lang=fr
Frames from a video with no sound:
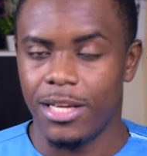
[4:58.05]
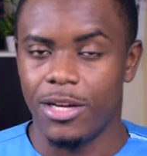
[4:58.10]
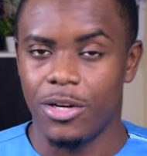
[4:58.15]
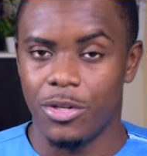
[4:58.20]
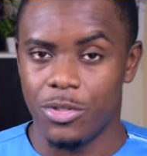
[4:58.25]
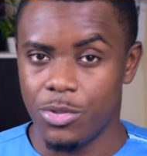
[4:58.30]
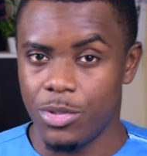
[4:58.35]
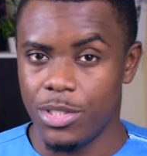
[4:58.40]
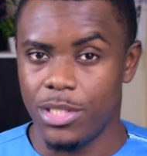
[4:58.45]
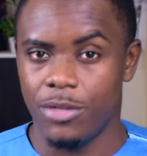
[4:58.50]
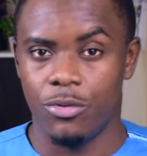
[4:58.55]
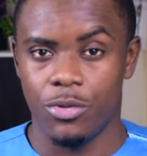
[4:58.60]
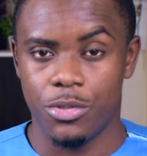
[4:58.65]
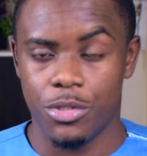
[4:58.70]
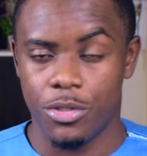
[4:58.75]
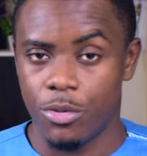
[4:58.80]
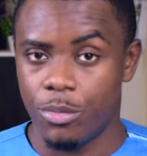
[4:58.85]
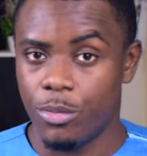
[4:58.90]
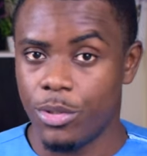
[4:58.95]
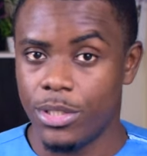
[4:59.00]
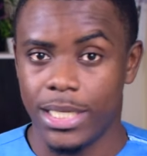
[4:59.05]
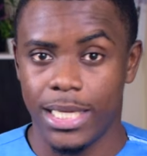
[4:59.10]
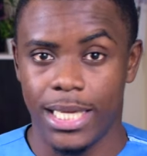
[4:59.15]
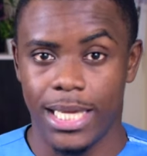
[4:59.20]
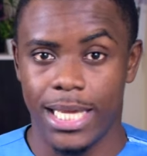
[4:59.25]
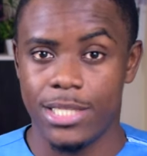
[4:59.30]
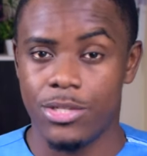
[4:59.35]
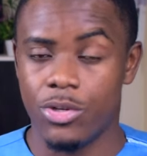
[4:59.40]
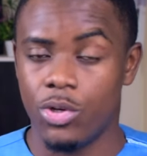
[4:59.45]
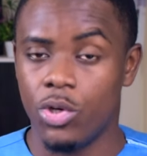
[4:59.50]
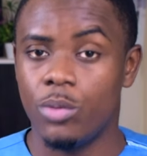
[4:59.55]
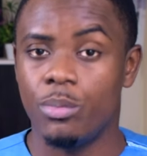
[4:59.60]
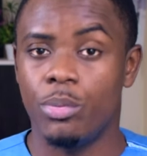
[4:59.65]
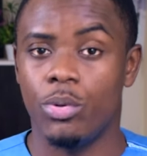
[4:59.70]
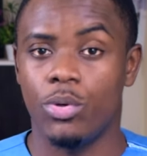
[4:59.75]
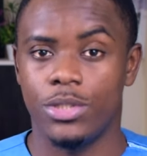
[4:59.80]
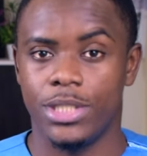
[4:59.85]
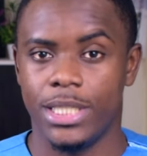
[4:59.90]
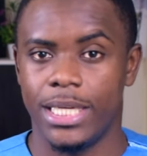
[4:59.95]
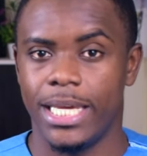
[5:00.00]
Ensuite, il faut se demander, est-ce que notre
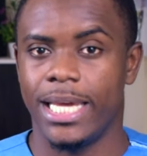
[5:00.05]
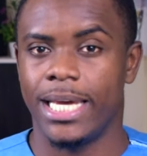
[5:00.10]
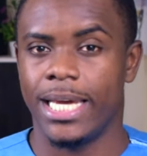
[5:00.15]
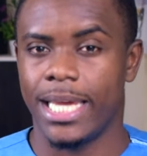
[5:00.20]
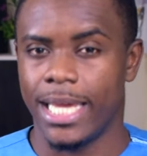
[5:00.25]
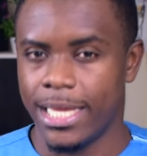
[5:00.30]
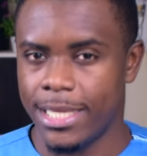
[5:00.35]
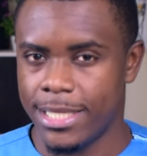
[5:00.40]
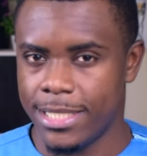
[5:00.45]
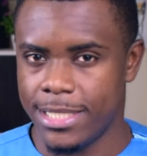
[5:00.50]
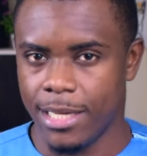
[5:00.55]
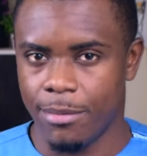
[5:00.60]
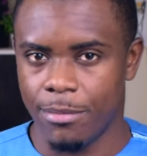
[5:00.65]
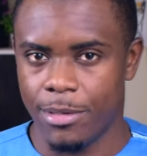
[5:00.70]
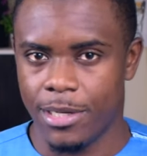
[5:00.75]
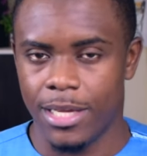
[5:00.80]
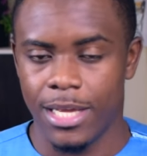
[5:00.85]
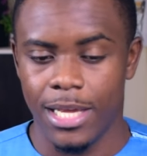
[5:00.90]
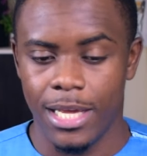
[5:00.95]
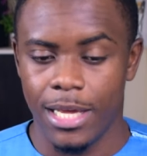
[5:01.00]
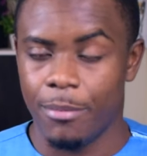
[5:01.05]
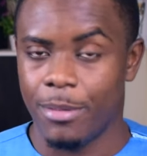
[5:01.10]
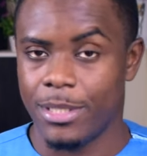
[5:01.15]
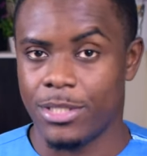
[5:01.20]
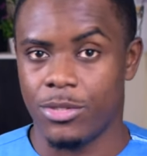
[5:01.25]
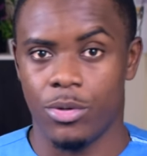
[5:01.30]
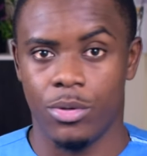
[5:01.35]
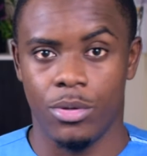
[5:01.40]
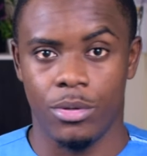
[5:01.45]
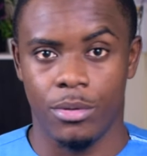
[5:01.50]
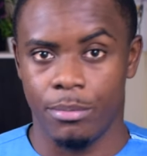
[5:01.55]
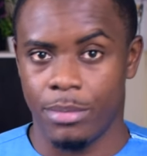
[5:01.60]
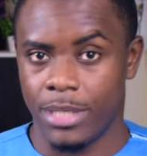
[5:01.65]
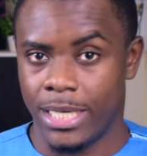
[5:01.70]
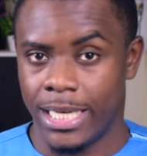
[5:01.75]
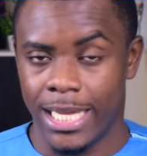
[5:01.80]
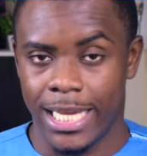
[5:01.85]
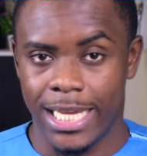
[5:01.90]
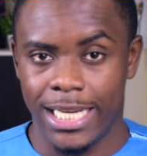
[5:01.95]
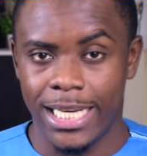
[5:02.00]
projet est réalisable Parce que
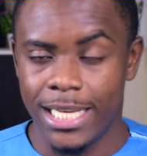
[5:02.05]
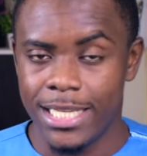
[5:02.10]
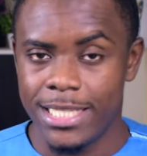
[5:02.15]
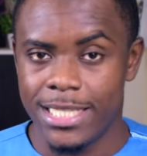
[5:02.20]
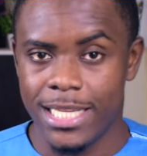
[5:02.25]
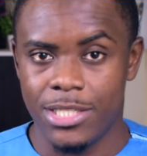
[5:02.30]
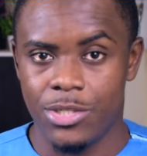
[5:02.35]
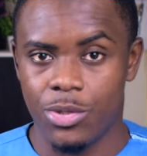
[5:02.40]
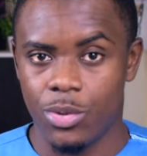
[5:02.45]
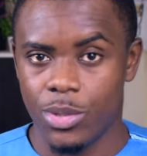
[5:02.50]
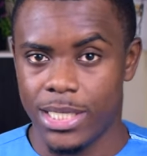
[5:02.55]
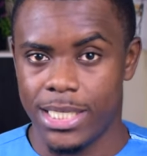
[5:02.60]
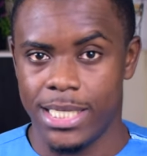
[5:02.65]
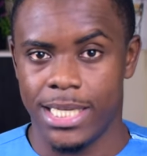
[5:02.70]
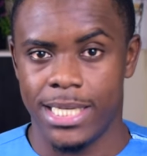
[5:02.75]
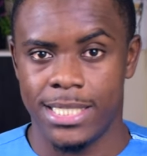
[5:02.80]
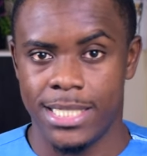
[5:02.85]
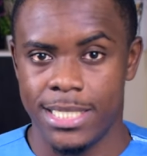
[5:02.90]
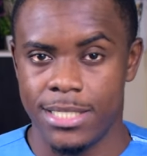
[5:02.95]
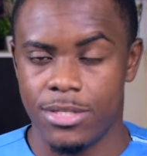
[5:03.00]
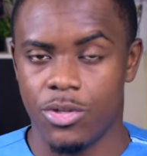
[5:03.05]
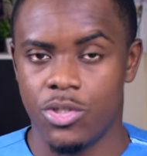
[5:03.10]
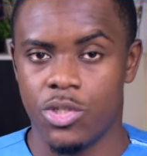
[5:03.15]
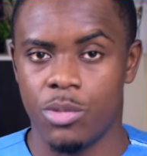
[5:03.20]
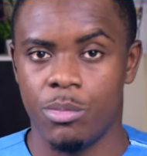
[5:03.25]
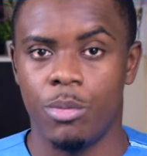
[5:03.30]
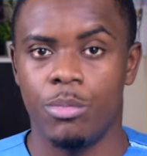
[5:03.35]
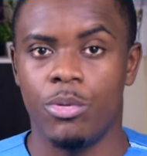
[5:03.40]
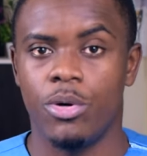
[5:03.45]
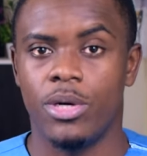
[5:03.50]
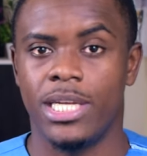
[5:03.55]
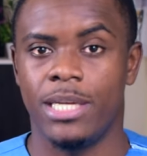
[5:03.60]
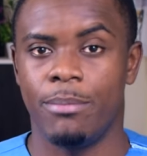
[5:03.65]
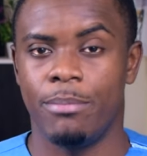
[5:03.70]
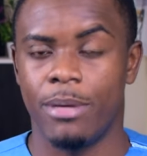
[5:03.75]
les canalisations qui existent en ce moment, qui